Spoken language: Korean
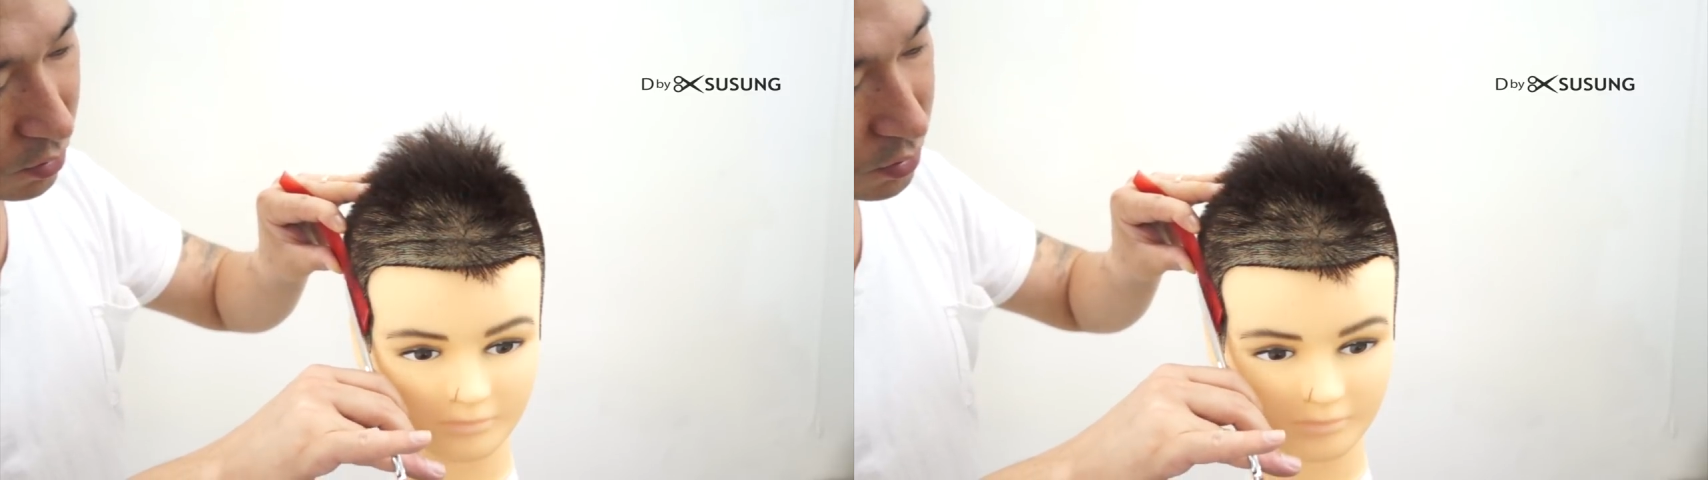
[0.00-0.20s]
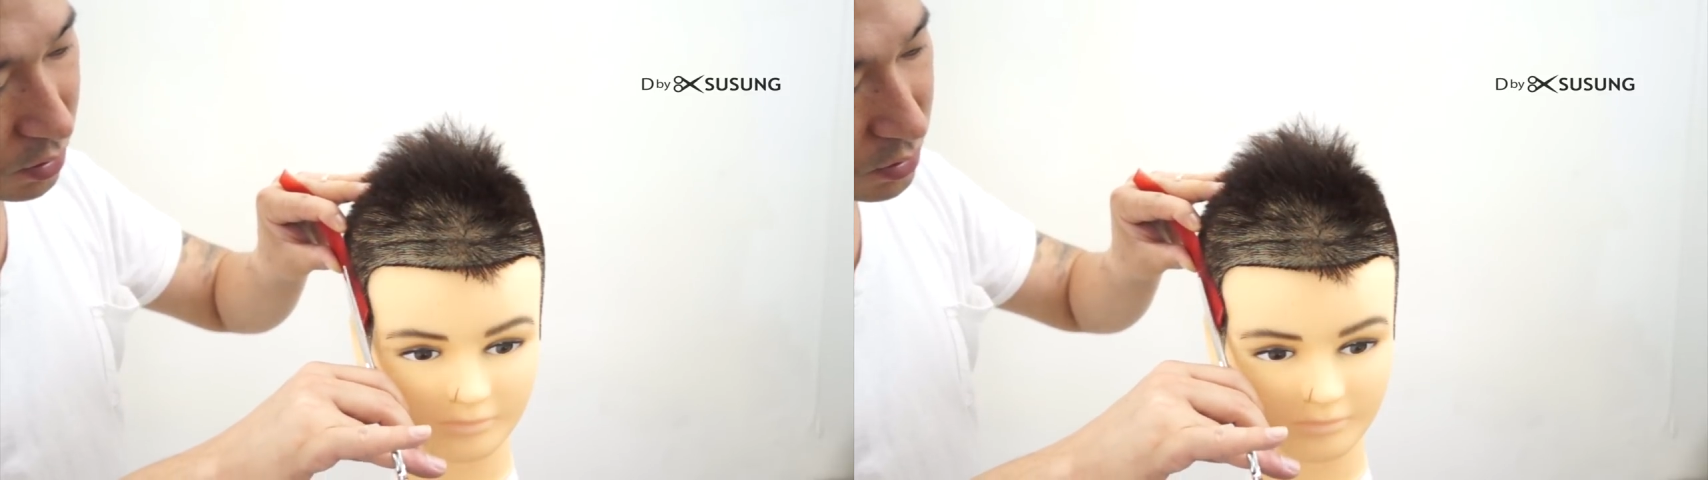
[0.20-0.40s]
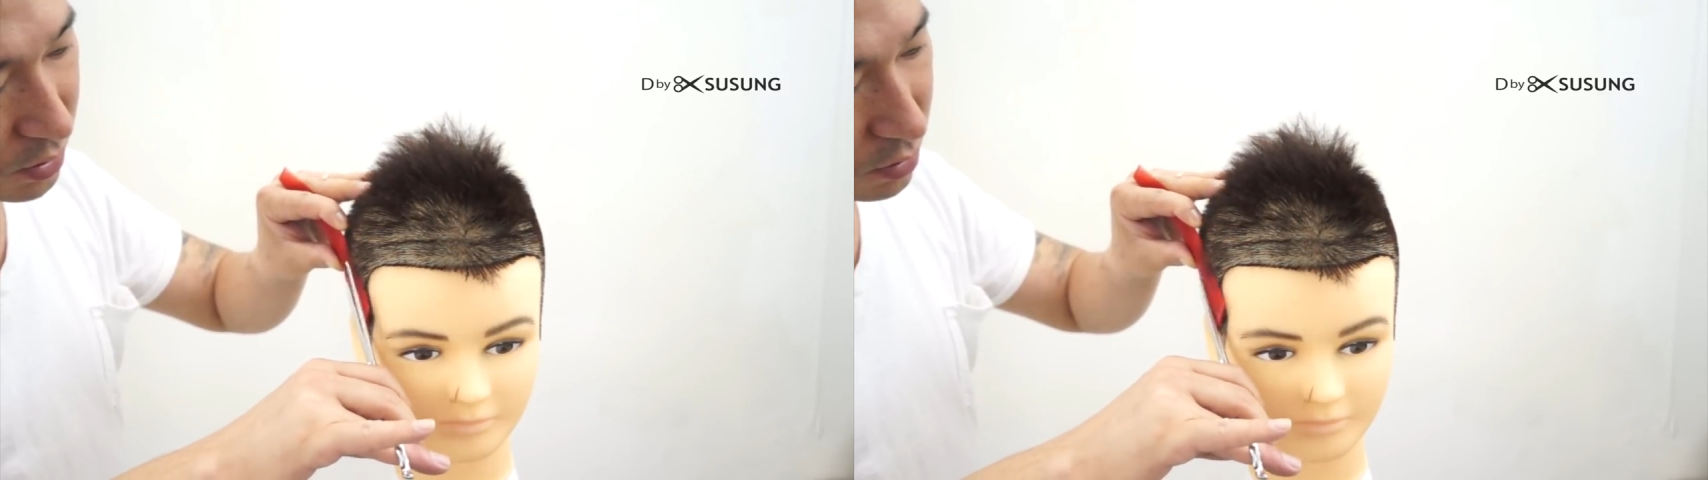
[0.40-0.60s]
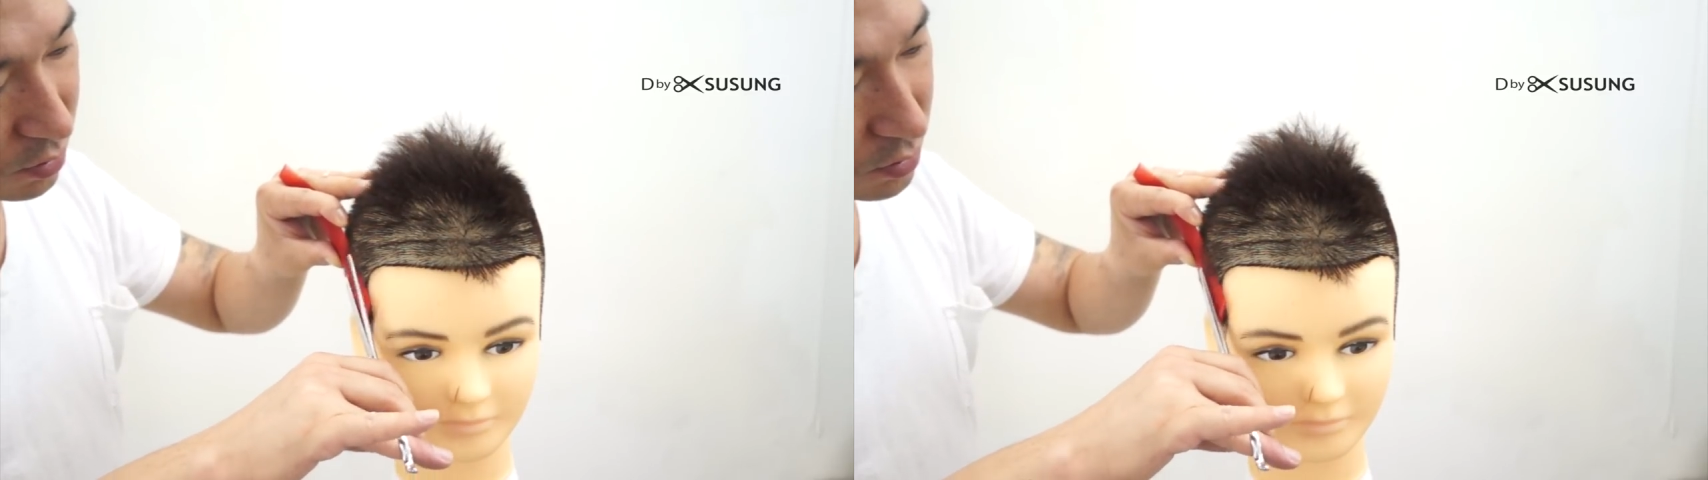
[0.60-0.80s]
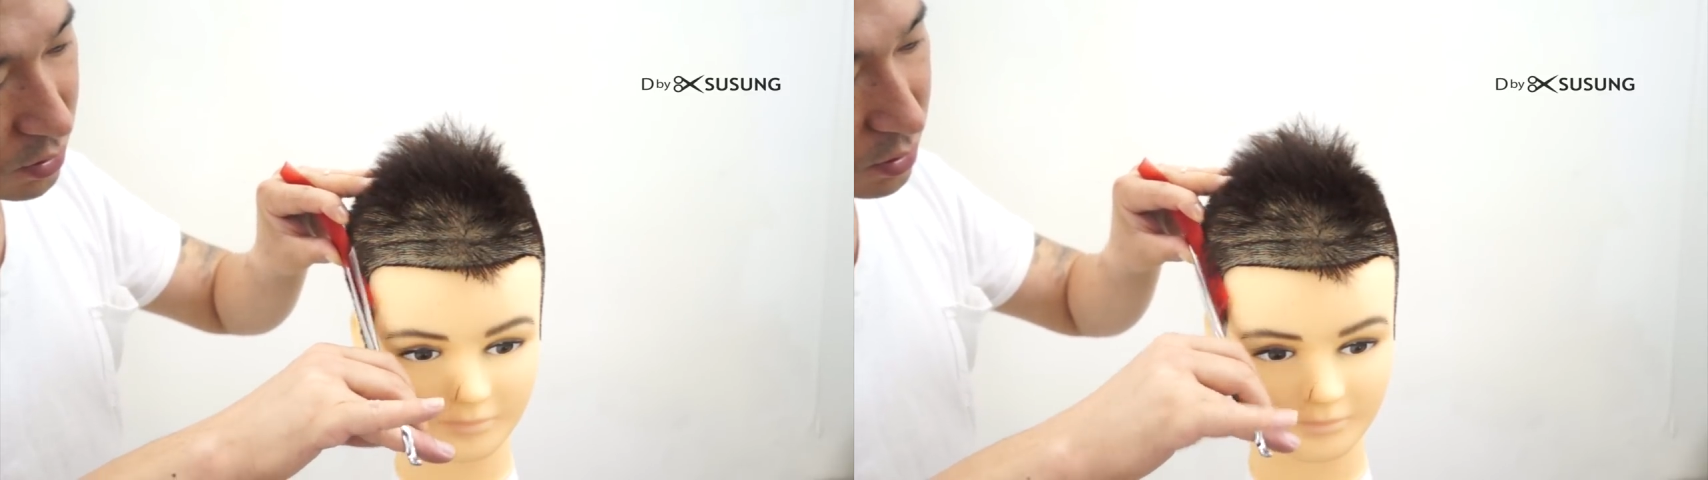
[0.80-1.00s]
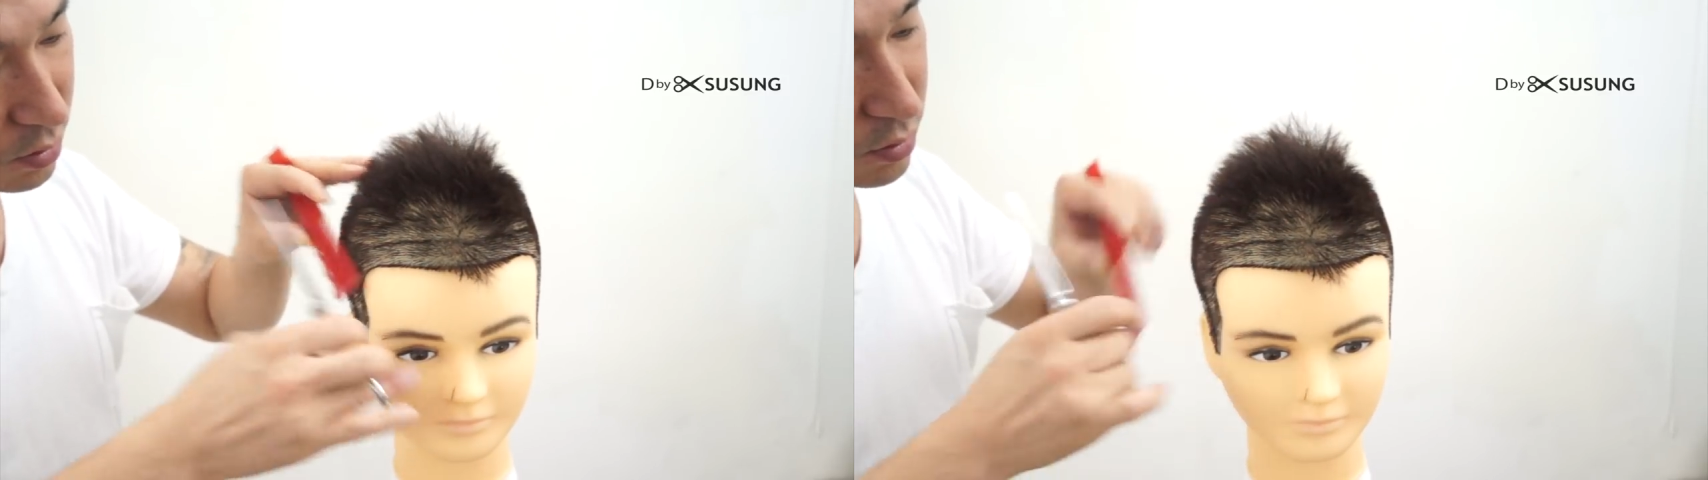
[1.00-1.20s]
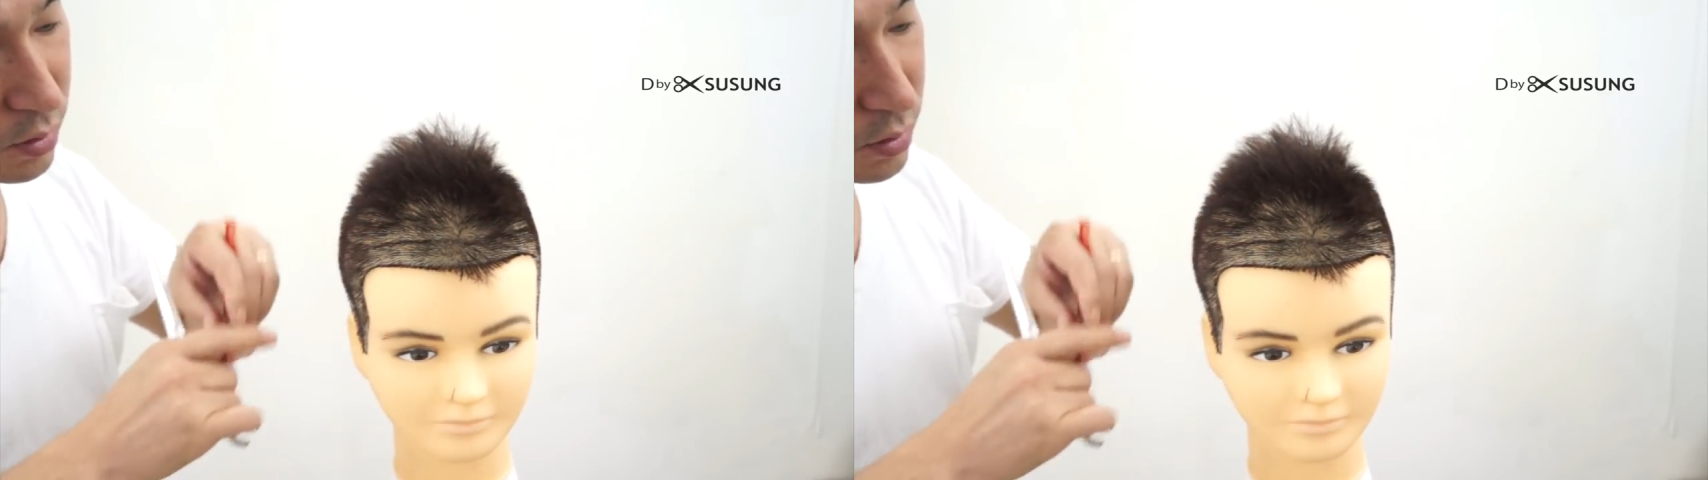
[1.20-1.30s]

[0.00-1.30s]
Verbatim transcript: 어디를 자를 건지